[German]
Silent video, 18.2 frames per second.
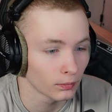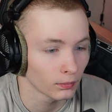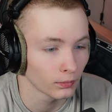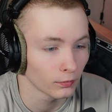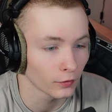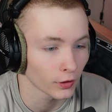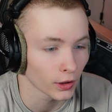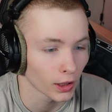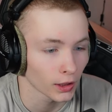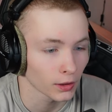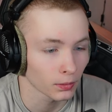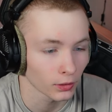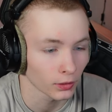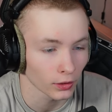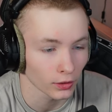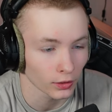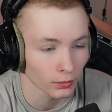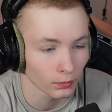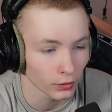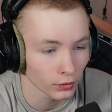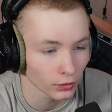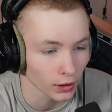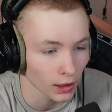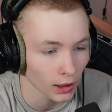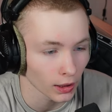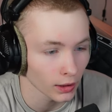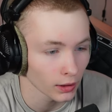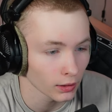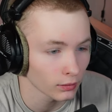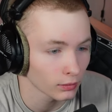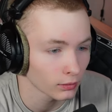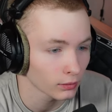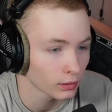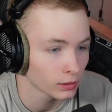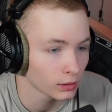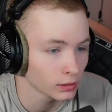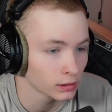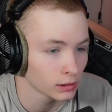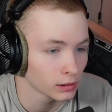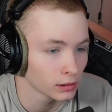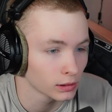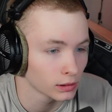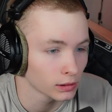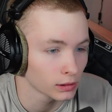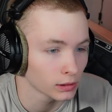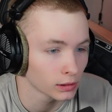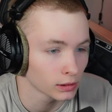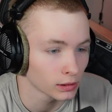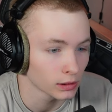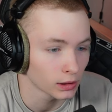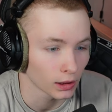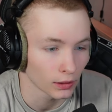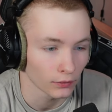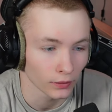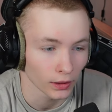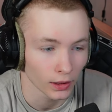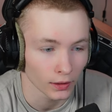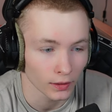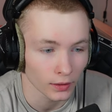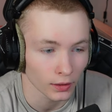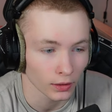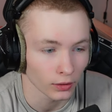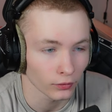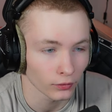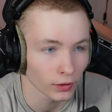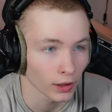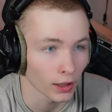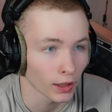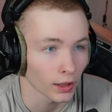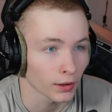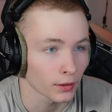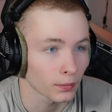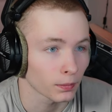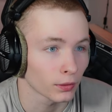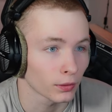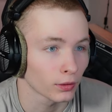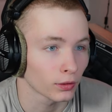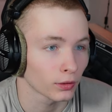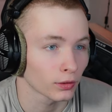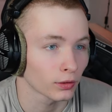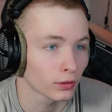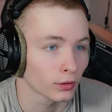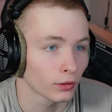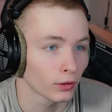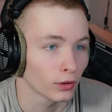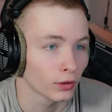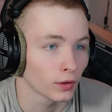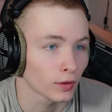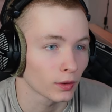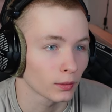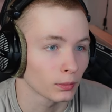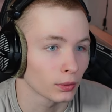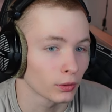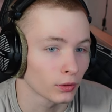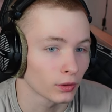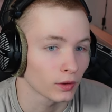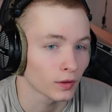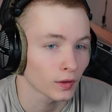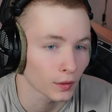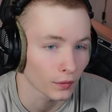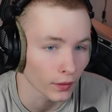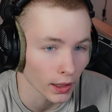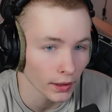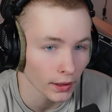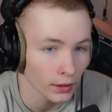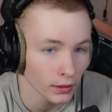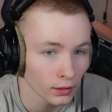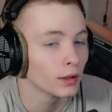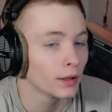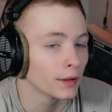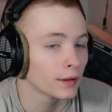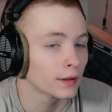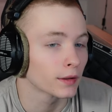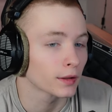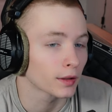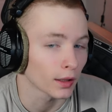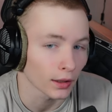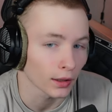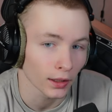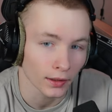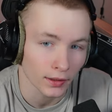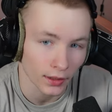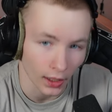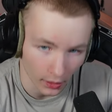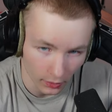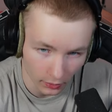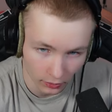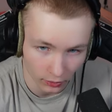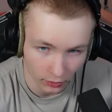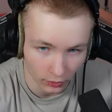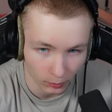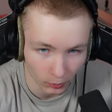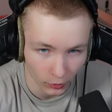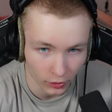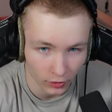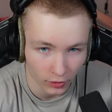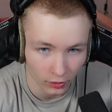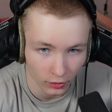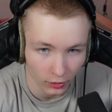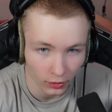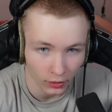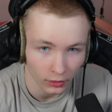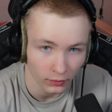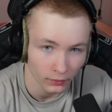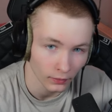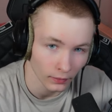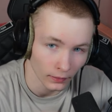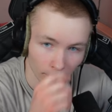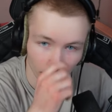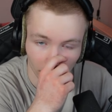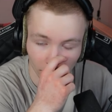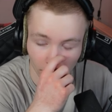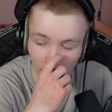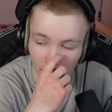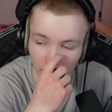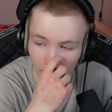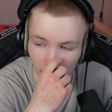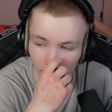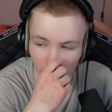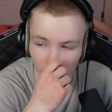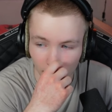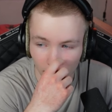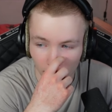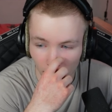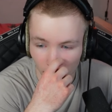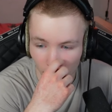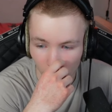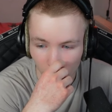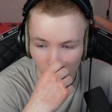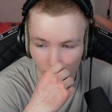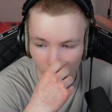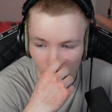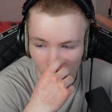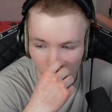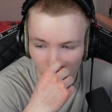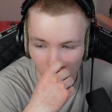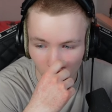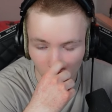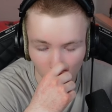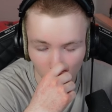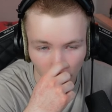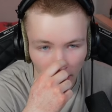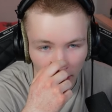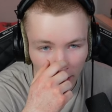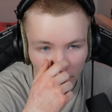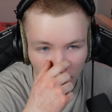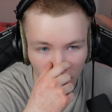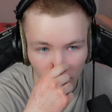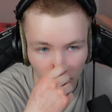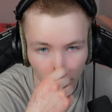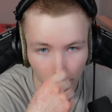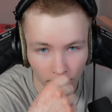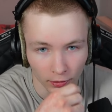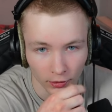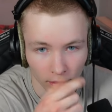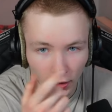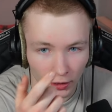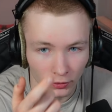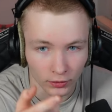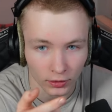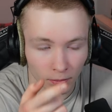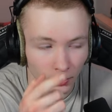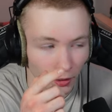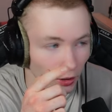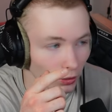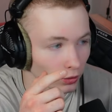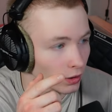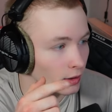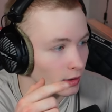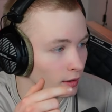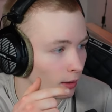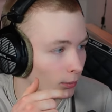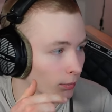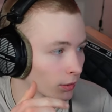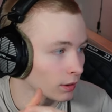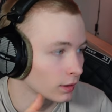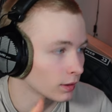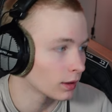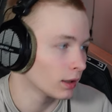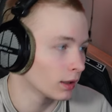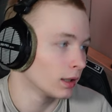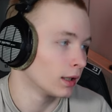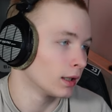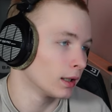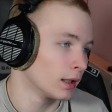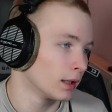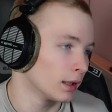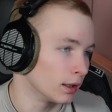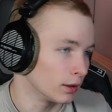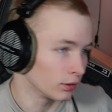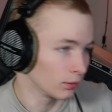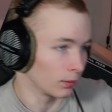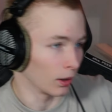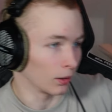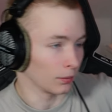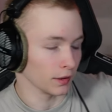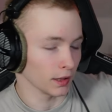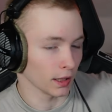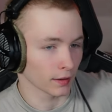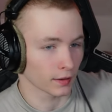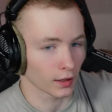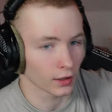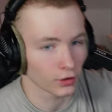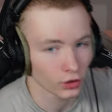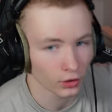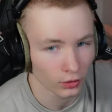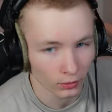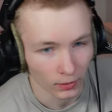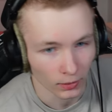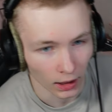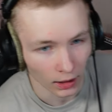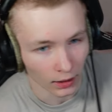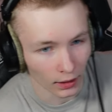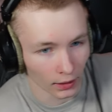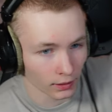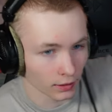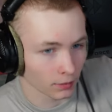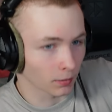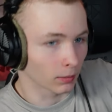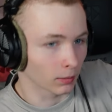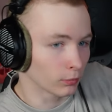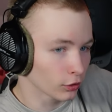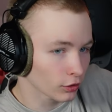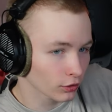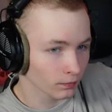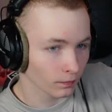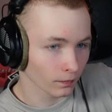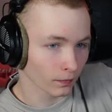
von der 1.19.3 gehen wir jetzt auf die 1.19.2. Ich installiere jetzt alle Mods neu, weil manche Mods gibt es noch nicht in der 1.19.3 und die brauche ich, damit ich überhaupt die ganzen Einstellungen machen kann, die ich machen muss.